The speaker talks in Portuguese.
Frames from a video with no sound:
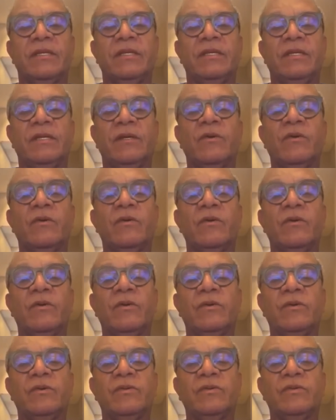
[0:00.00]
e
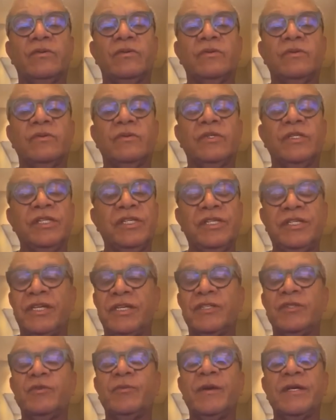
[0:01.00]
com os
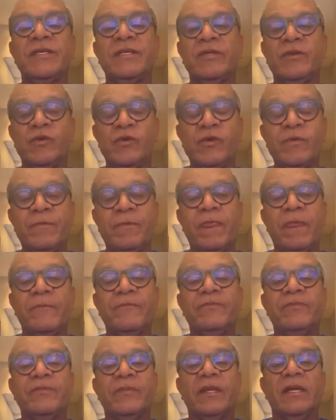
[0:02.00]
dirigentes do Paysandu.
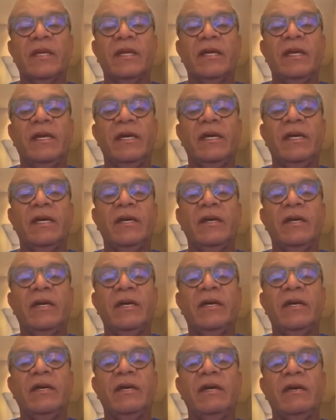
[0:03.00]

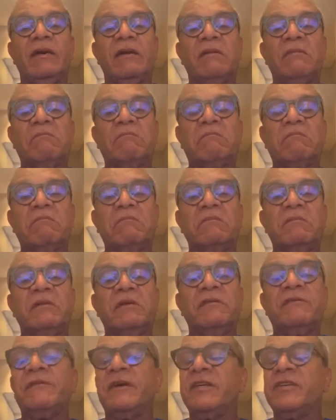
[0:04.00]
É,
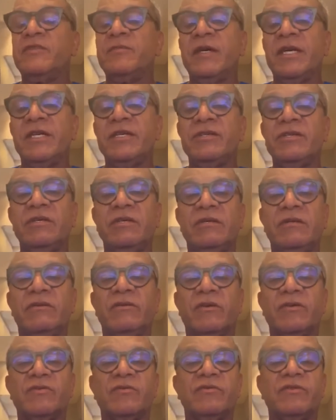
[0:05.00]
infelizmente,
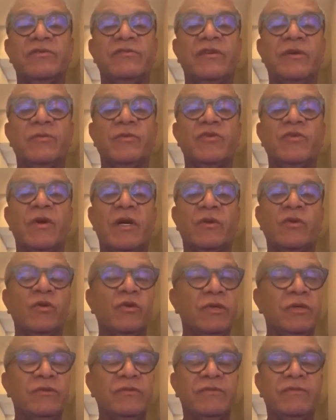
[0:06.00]
nós não tivemos um
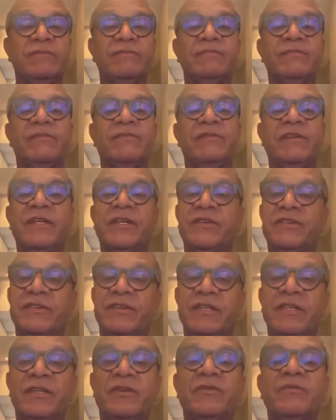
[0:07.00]
acordo
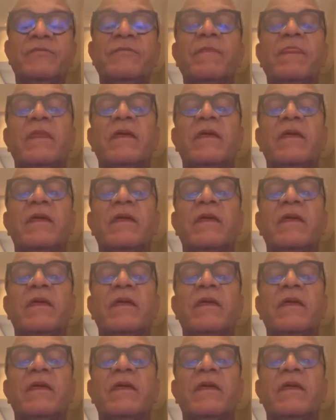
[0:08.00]
financeiro.